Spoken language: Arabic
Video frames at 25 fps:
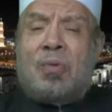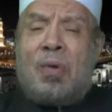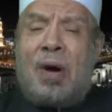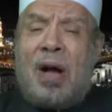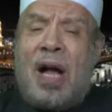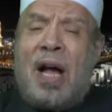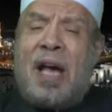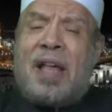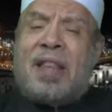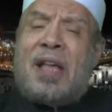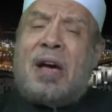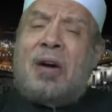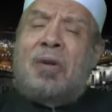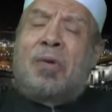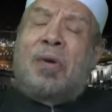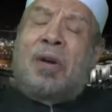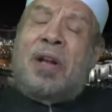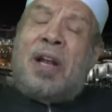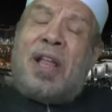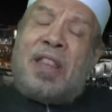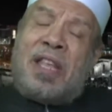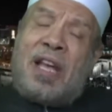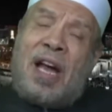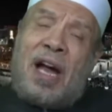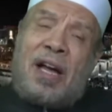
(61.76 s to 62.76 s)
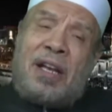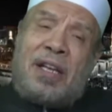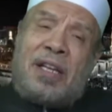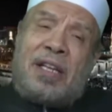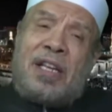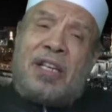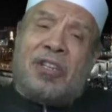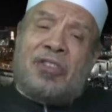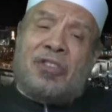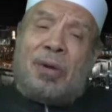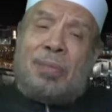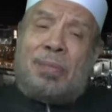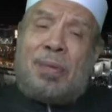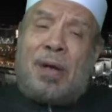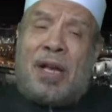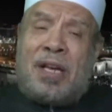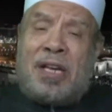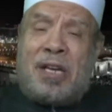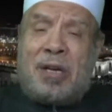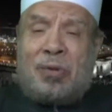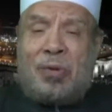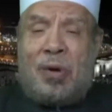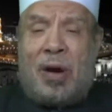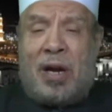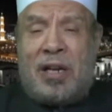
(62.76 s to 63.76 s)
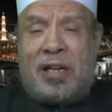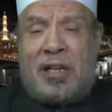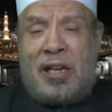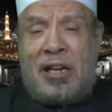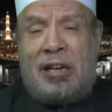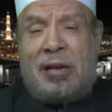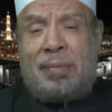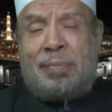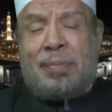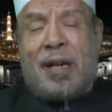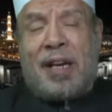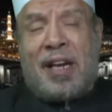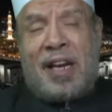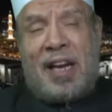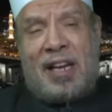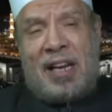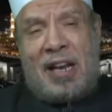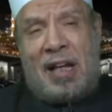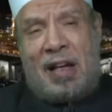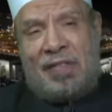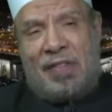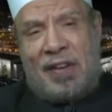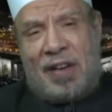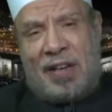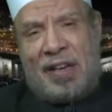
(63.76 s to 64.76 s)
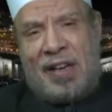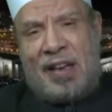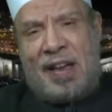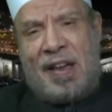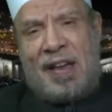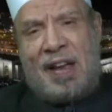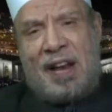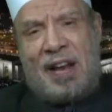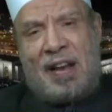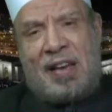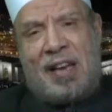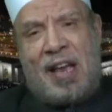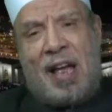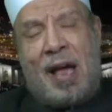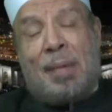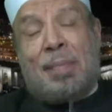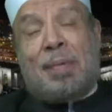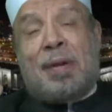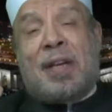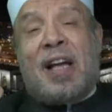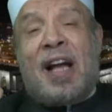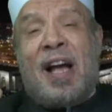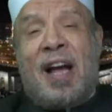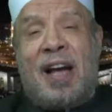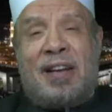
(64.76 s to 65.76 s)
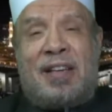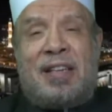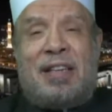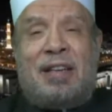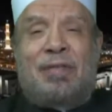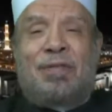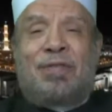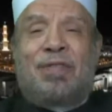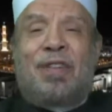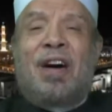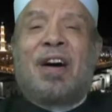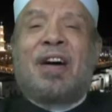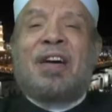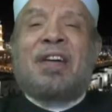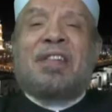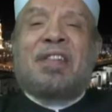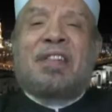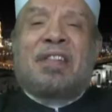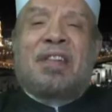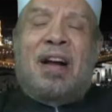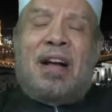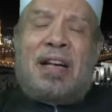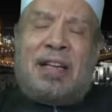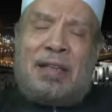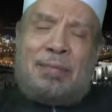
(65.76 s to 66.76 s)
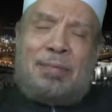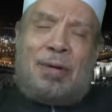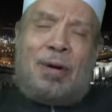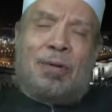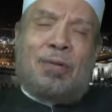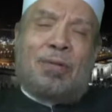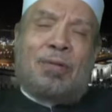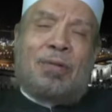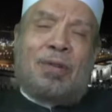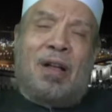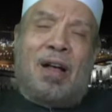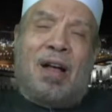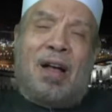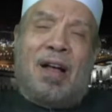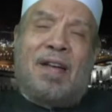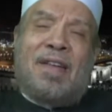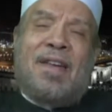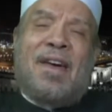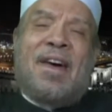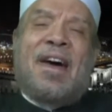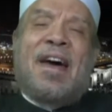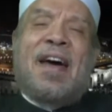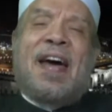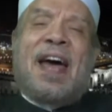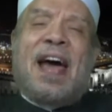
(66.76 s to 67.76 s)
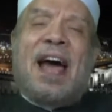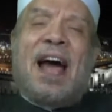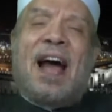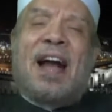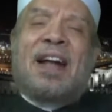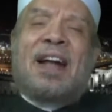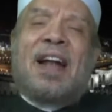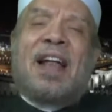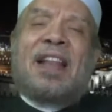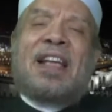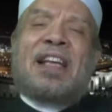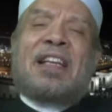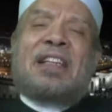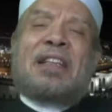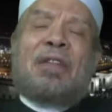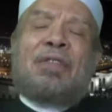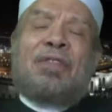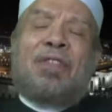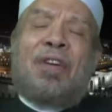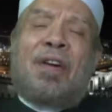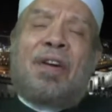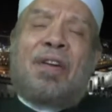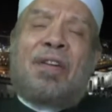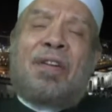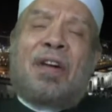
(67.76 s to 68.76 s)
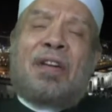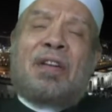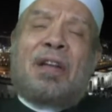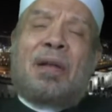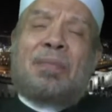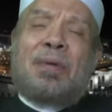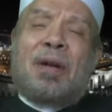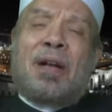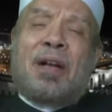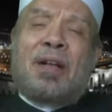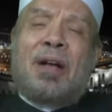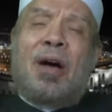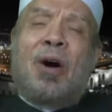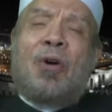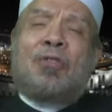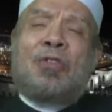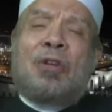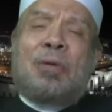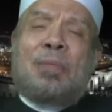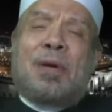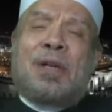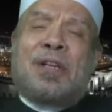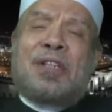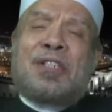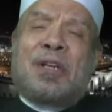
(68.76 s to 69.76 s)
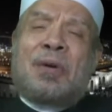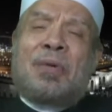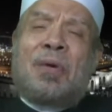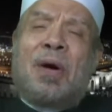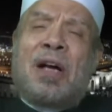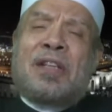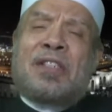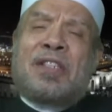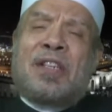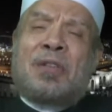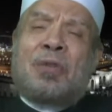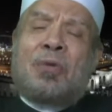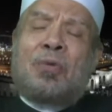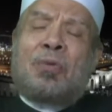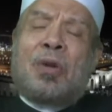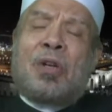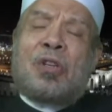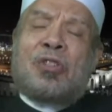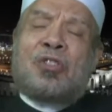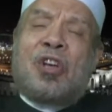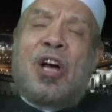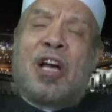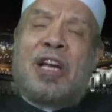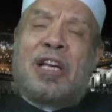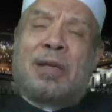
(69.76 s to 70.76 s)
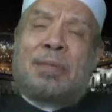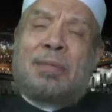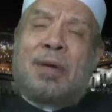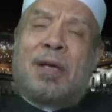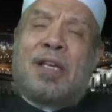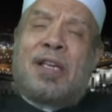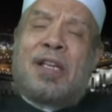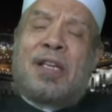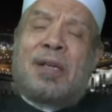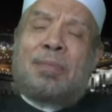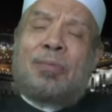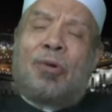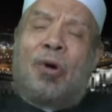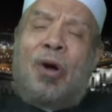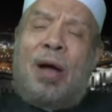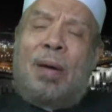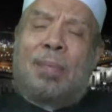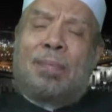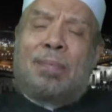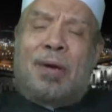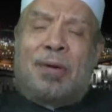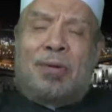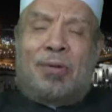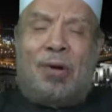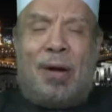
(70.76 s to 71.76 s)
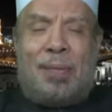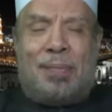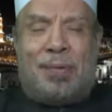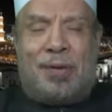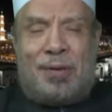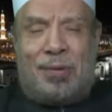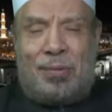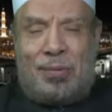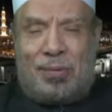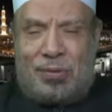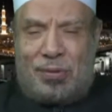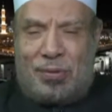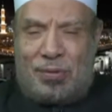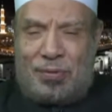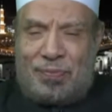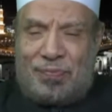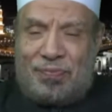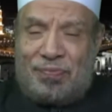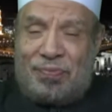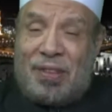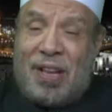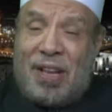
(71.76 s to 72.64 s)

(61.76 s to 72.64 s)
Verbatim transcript: وهذا هو الذي عليه جماهير أهل العلم خلافا لأبي حنيفة رحمه الله الذي تفرد بالقول بالجواز دون صاحبيه محمد وأبي يوسف